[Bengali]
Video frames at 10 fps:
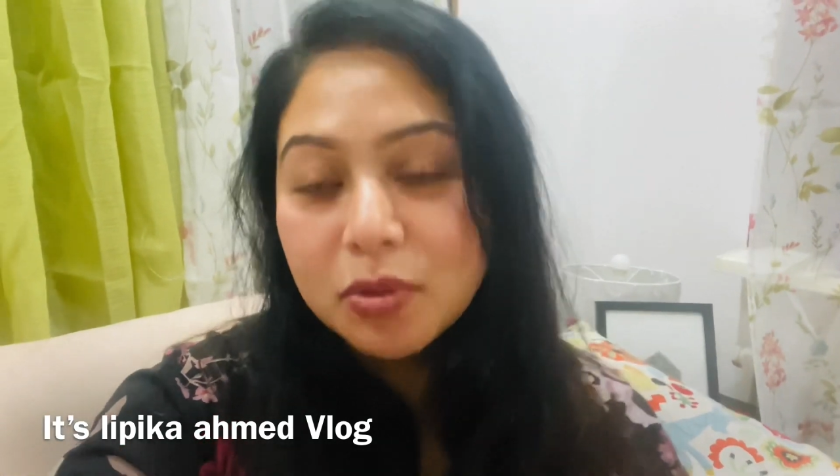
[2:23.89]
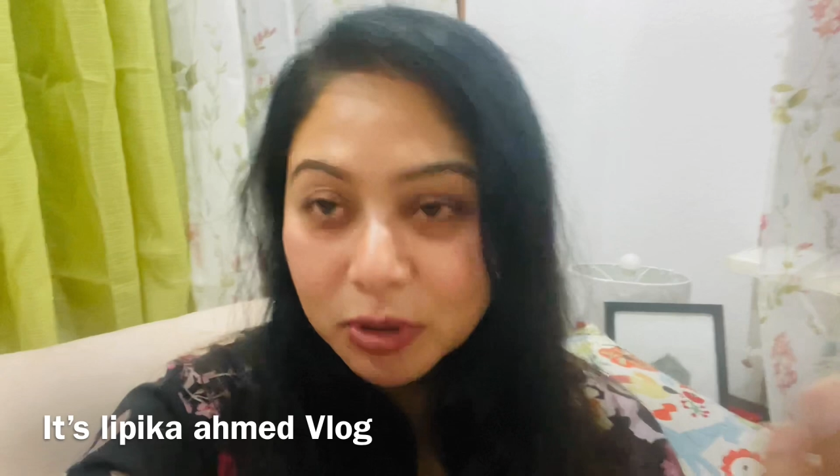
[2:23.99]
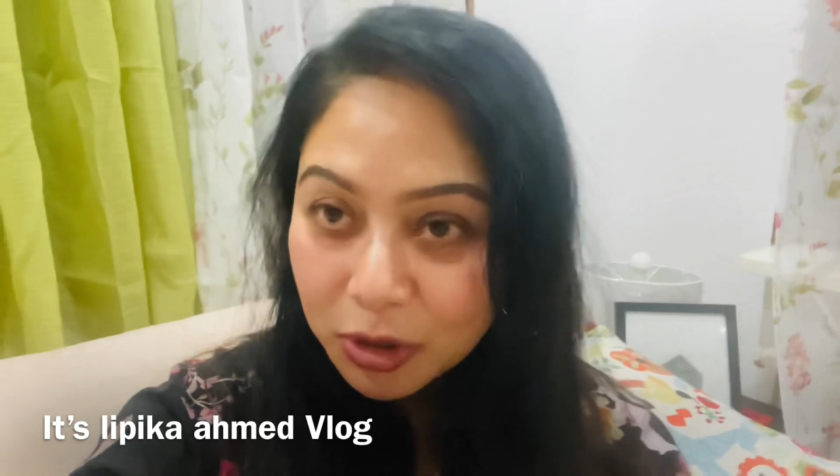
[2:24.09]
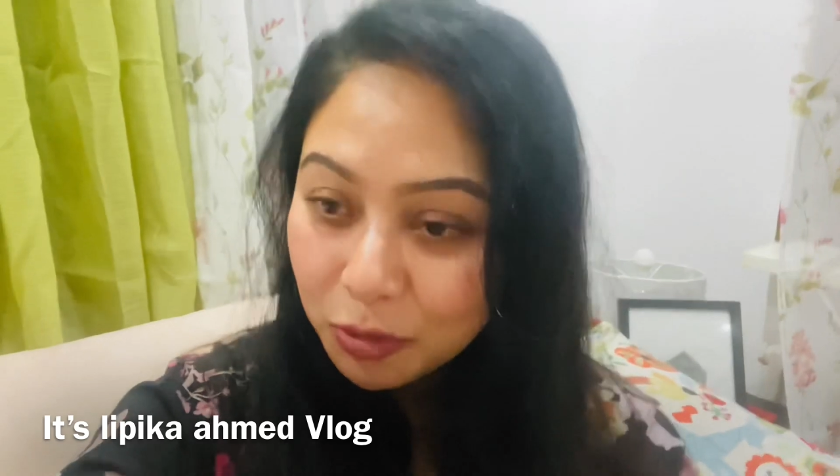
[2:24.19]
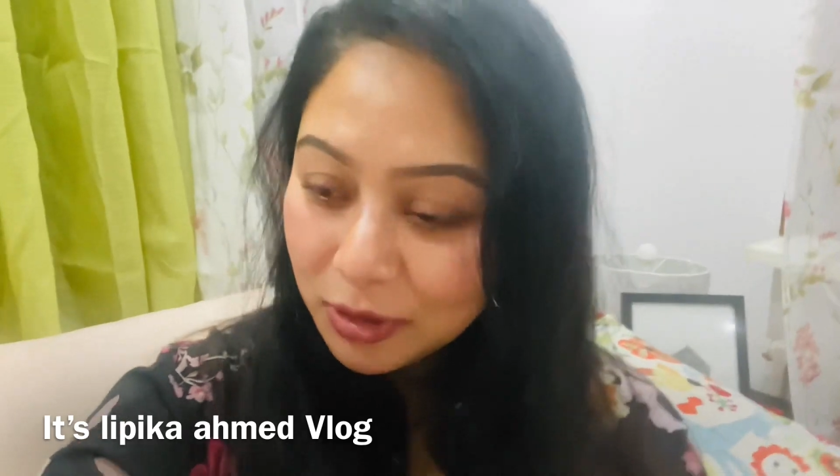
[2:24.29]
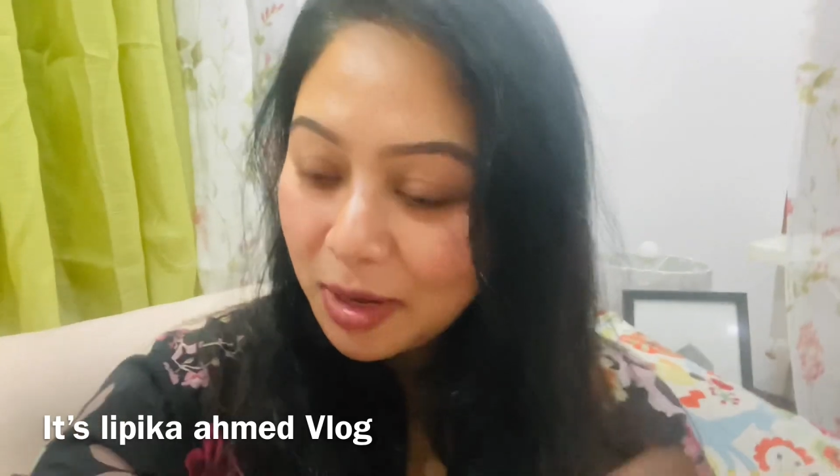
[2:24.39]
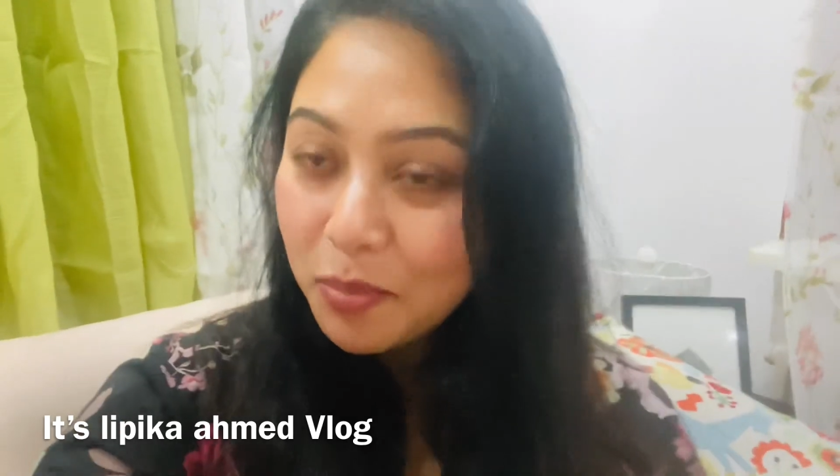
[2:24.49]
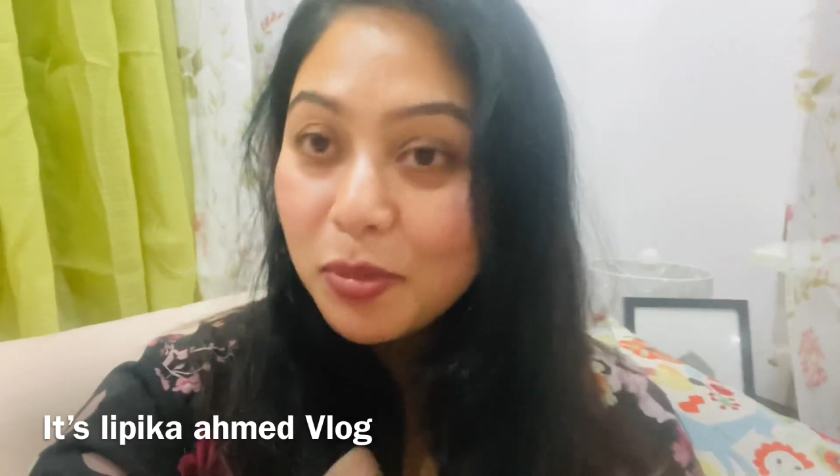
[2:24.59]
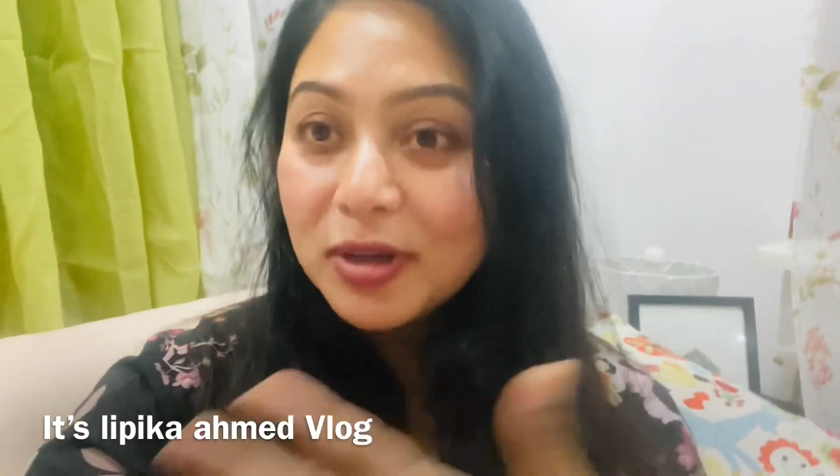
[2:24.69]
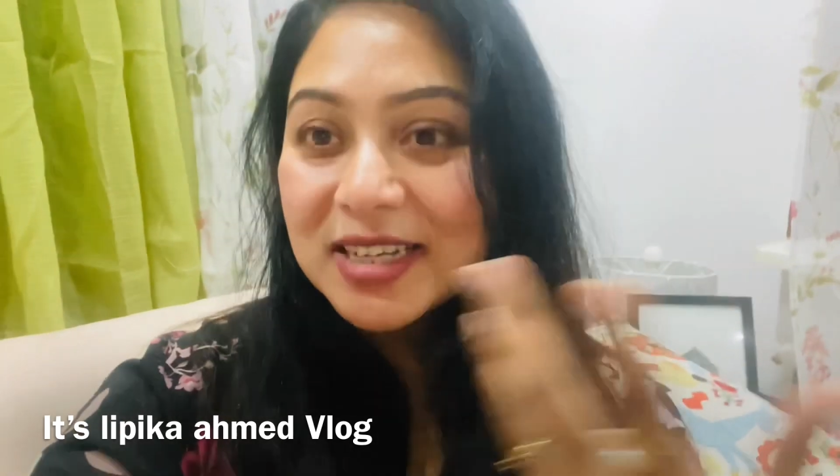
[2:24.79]
করতে করতেই
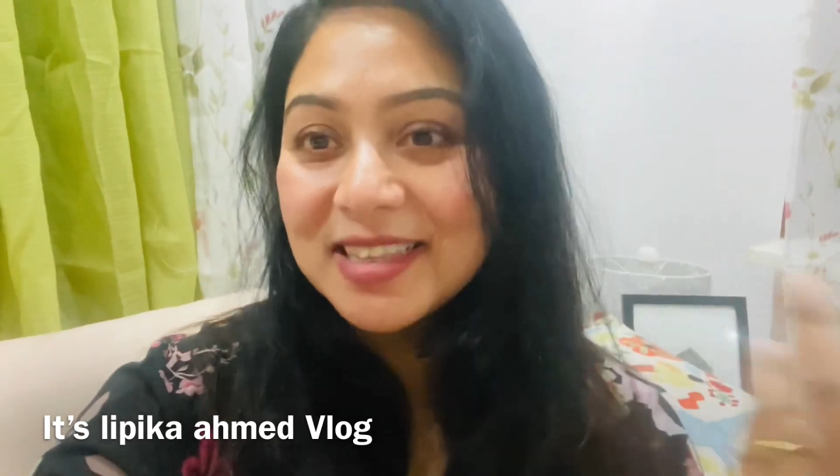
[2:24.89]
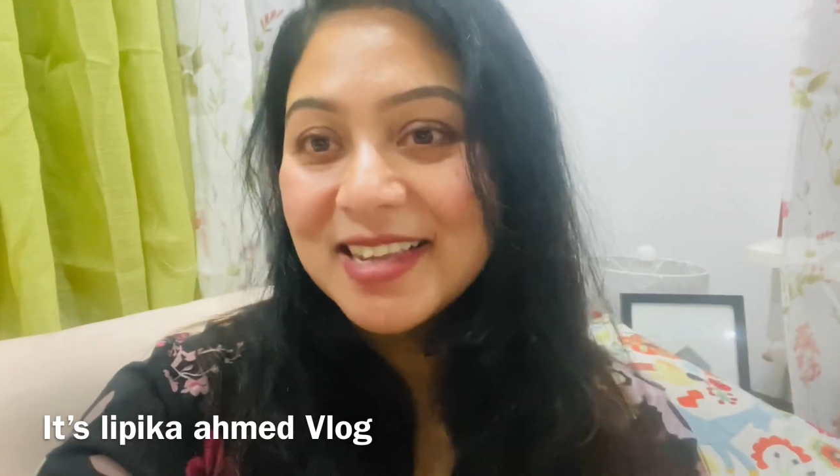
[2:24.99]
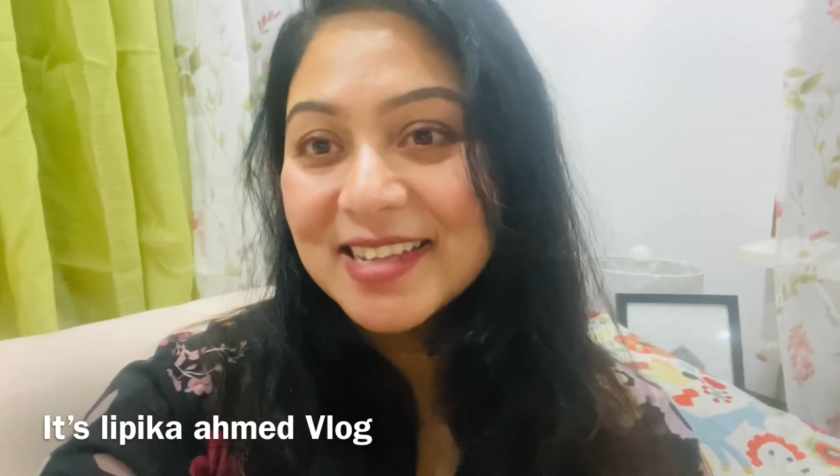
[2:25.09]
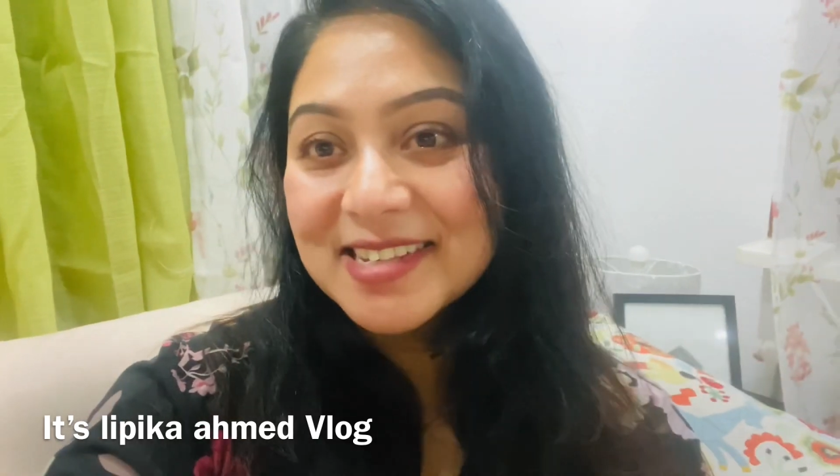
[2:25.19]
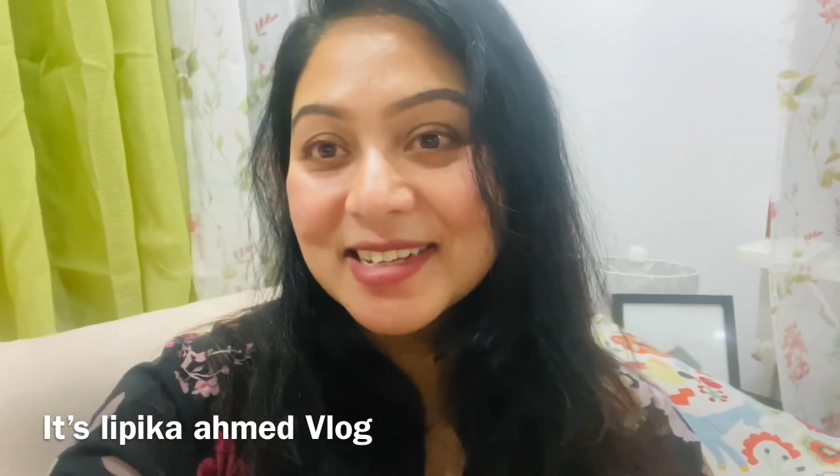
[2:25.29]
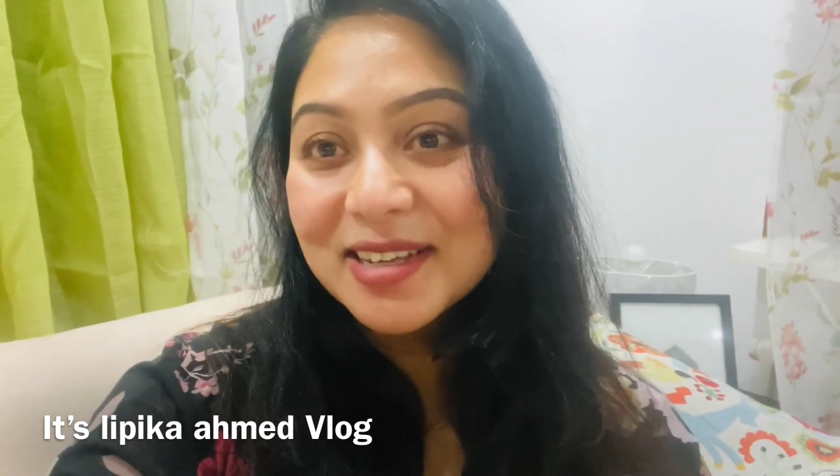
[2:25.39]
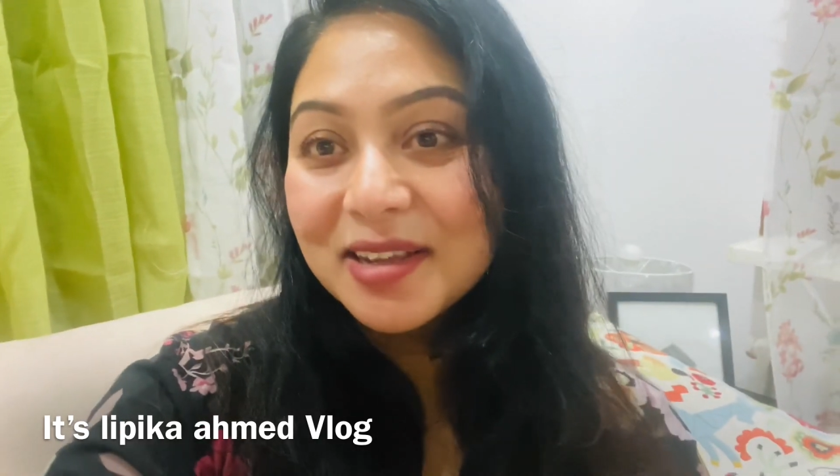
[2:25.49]
পুরো জাতি আছে